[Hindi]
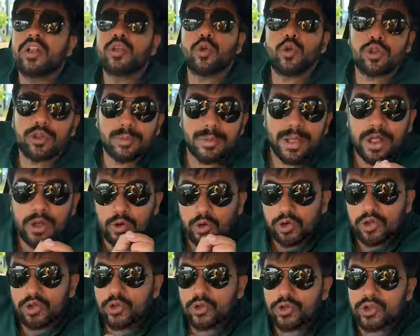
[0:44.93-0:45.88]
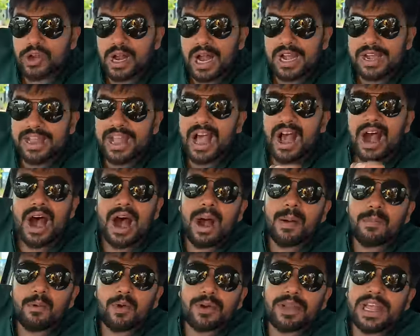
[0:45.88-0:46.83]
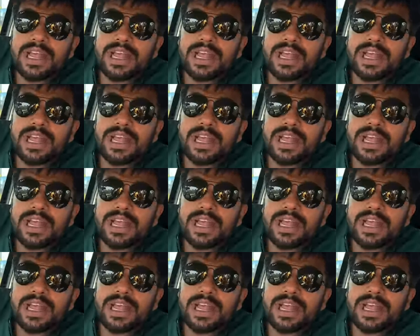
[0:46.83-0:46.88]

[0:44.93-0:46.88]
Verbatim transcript: तो उसमें कुछ कुछ गाड़ियां आपको